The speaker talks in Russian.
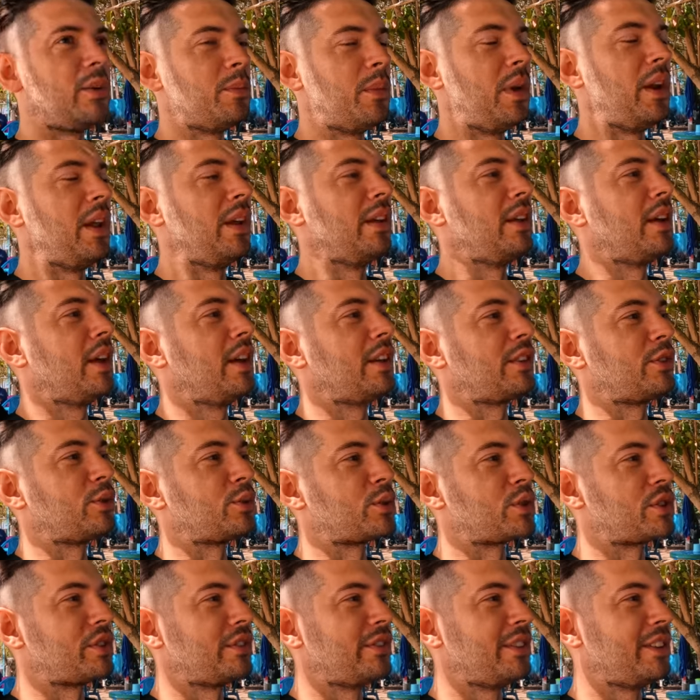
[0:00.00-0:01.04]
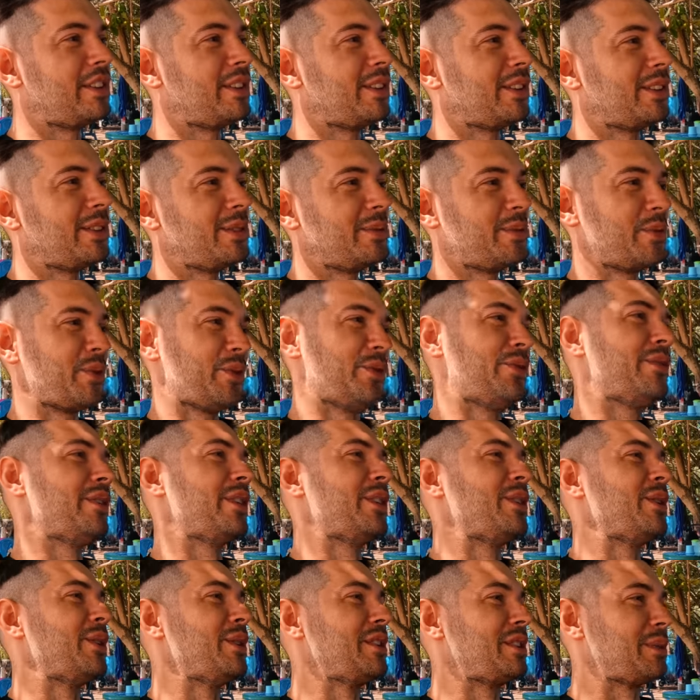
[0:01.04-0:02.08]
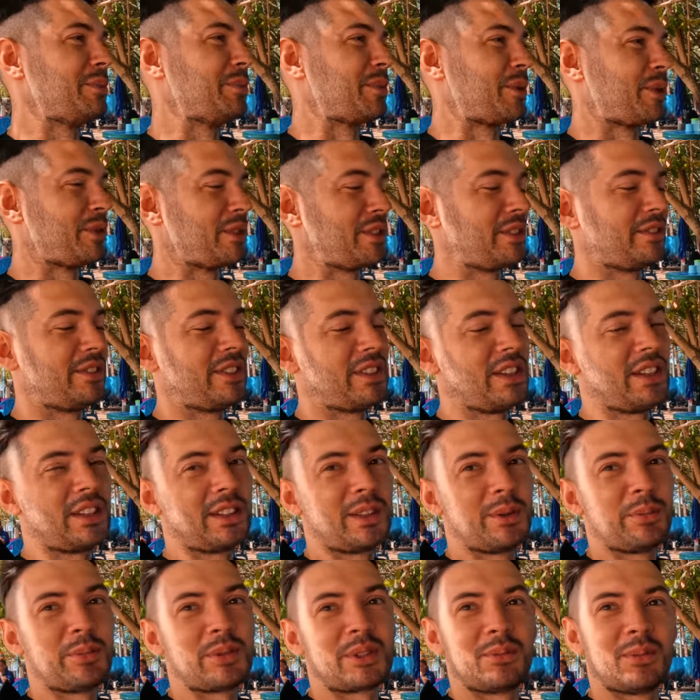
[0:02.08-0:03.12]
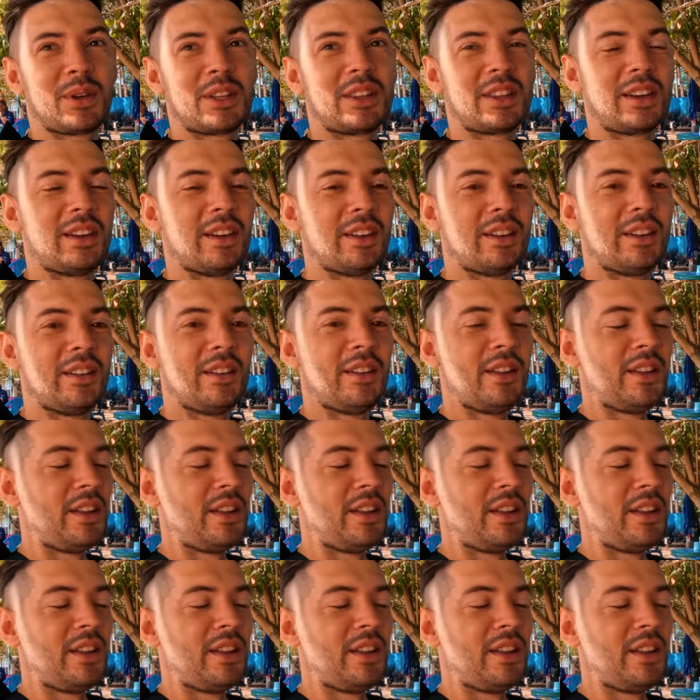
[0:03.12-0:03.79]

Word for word: Блин, я это уже видел, ну, видосик просто взял да посмотрел.